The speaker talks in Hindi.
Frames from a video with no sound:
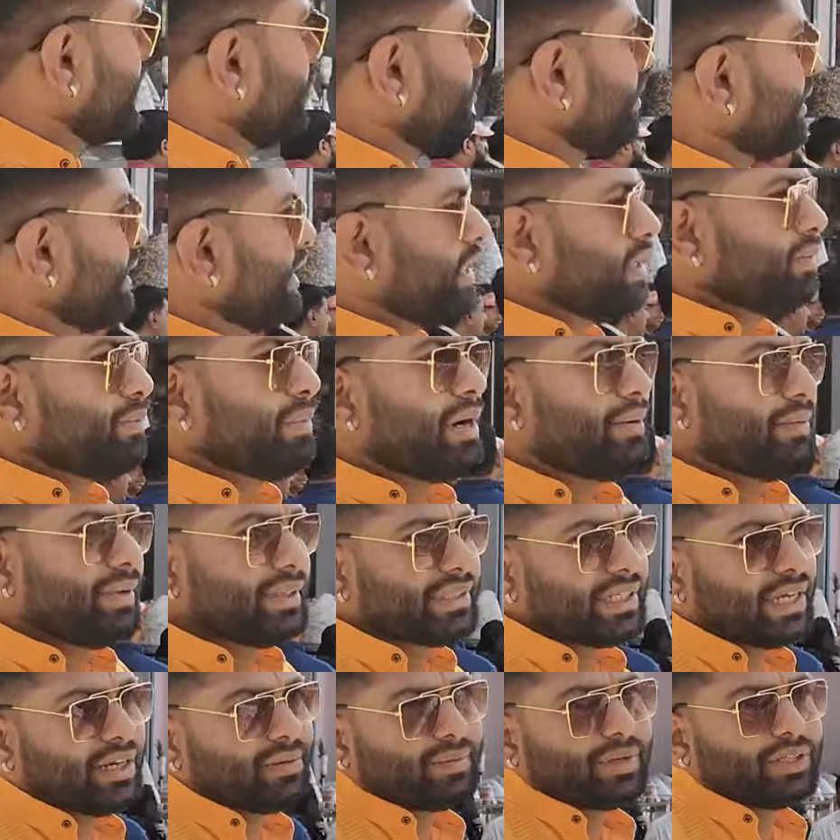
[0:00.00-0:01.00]
चुके हैं और ये
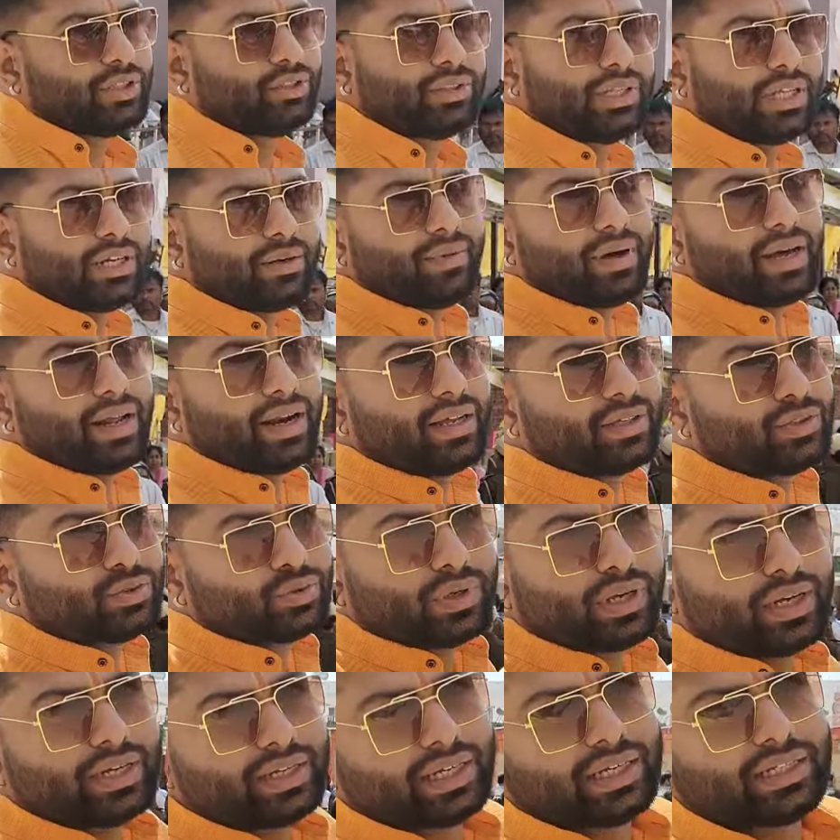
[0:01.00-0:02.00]
बाबा शाम का जो दरबार आ
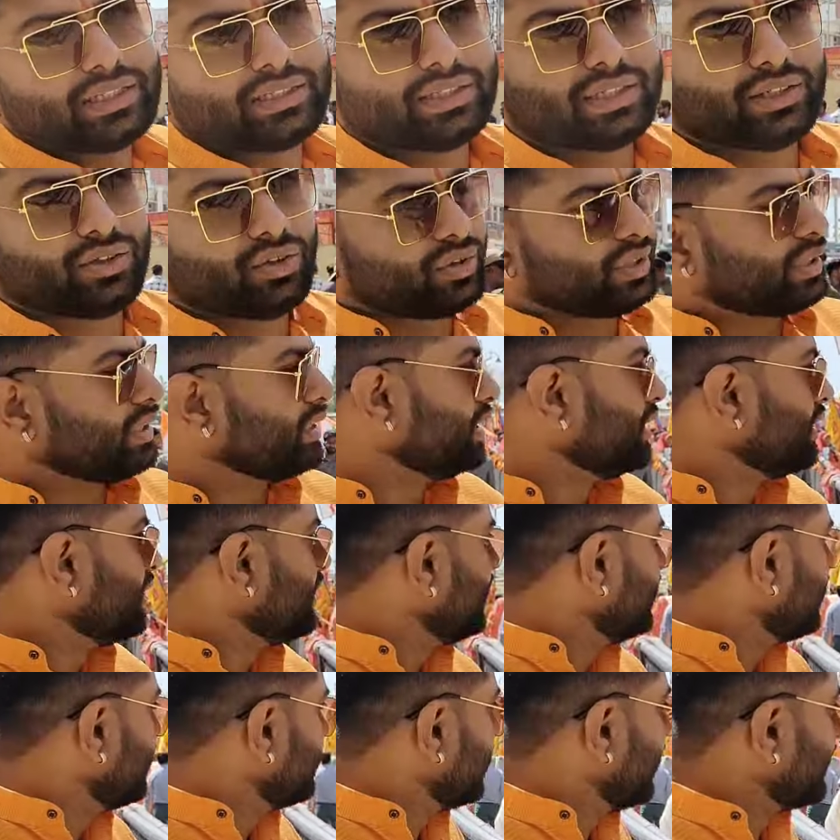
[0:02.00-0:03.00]
चुका है यहाँ से और
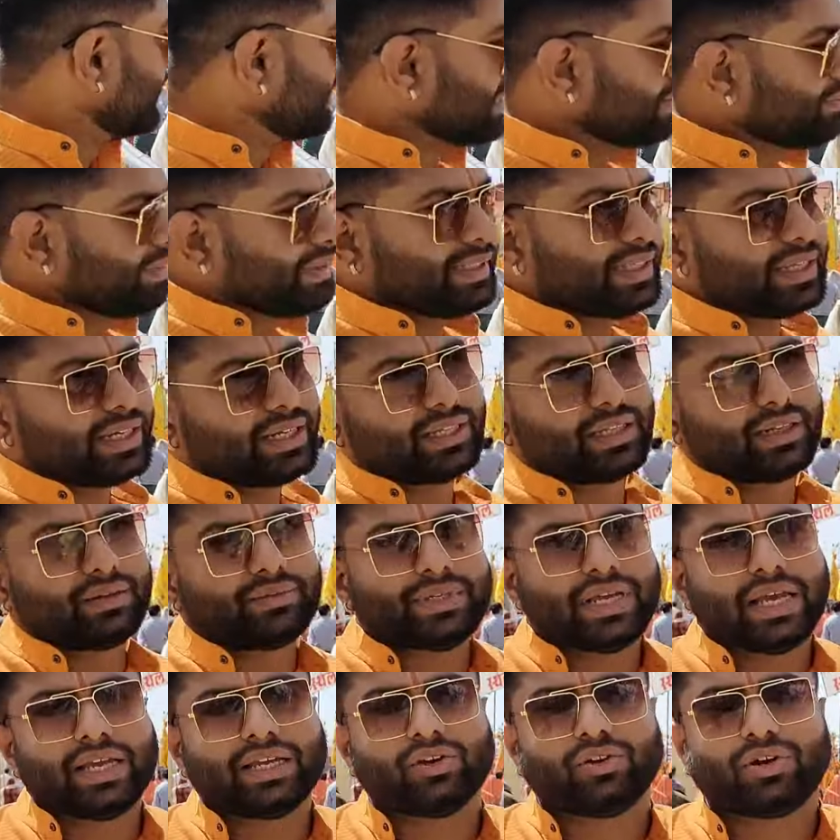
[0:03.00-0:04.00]
यहीं से मंदिर की
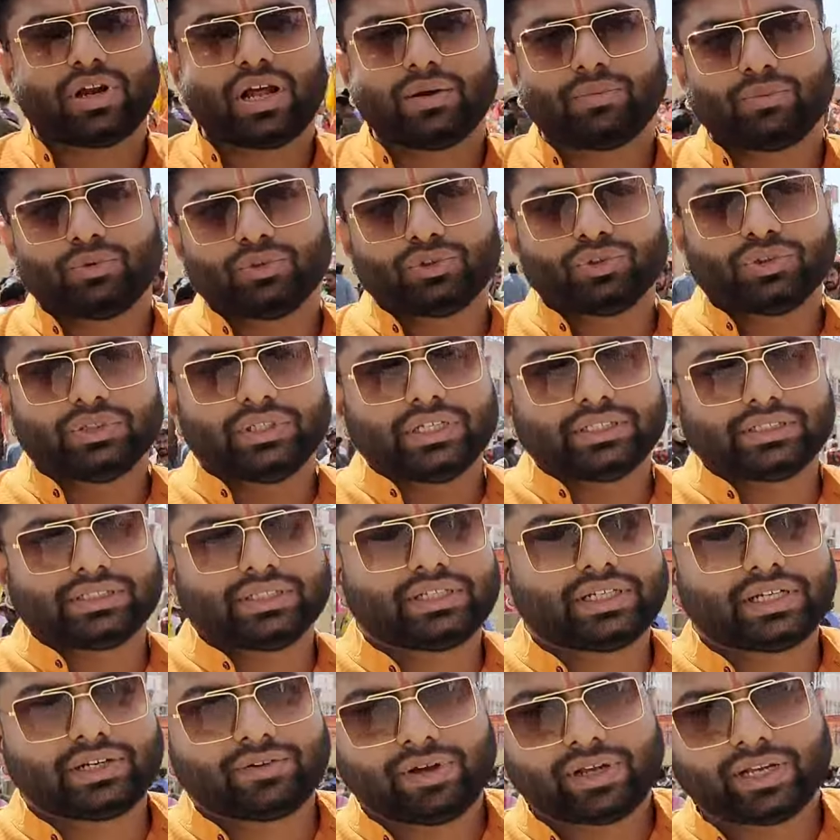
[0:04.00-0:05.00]
तरफ जाएंगे और आपको जो
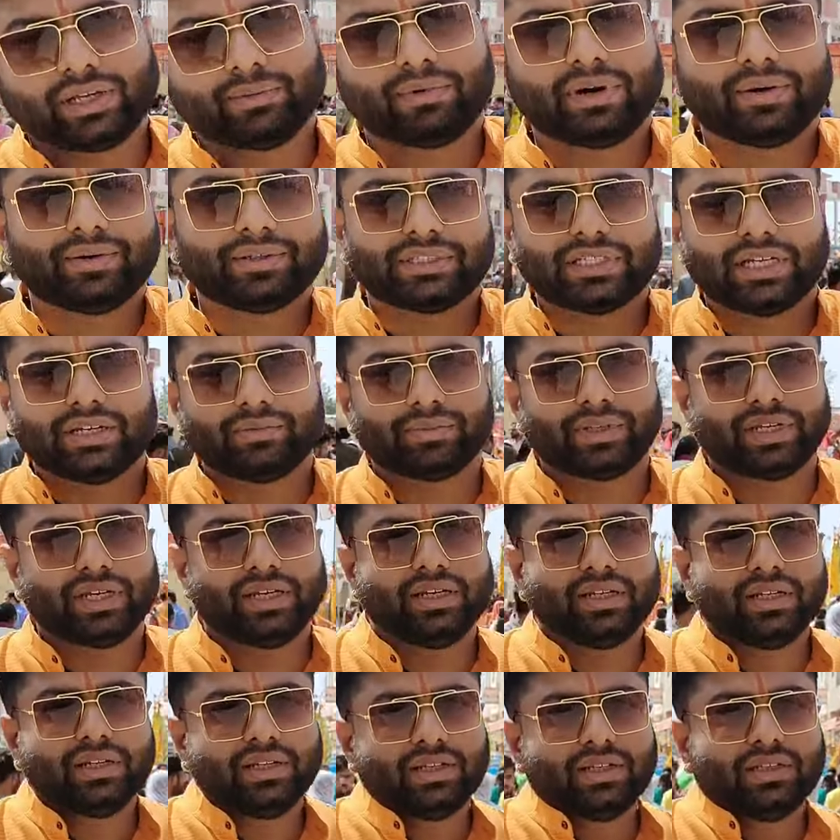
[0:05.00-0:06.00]
दर्शन करवाएंगे बाबा शाम
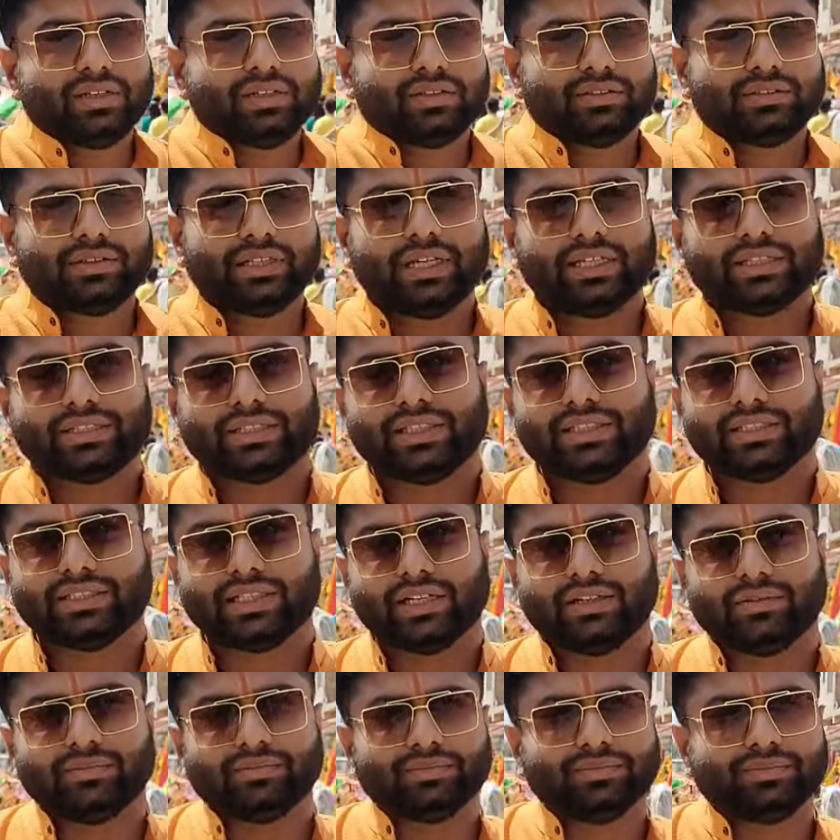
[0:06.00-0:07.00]
के जय श्री
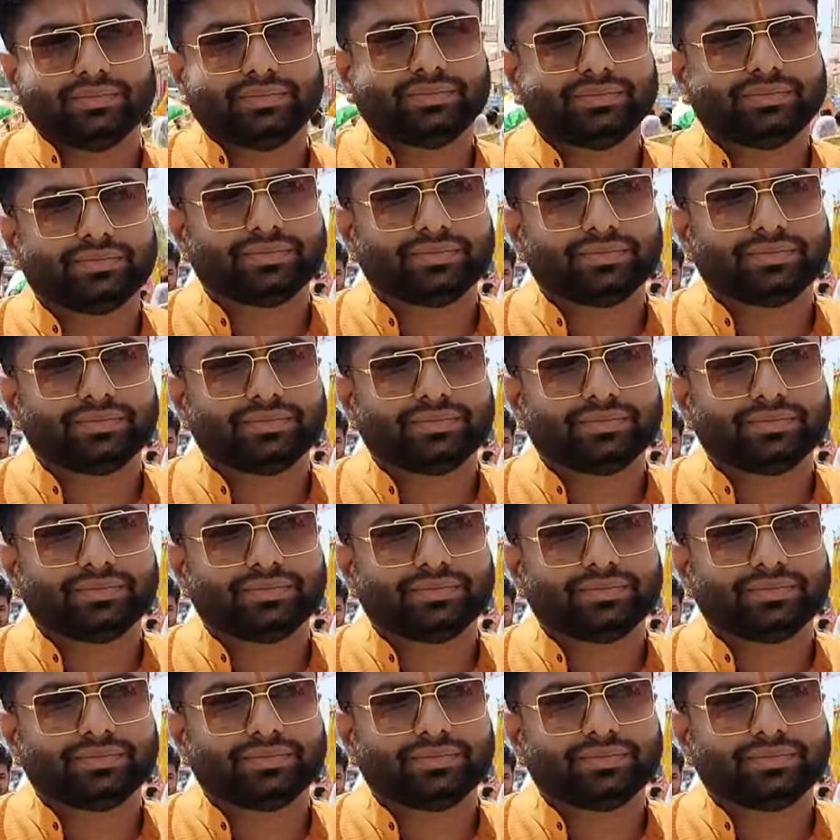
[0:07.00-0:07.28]
शाम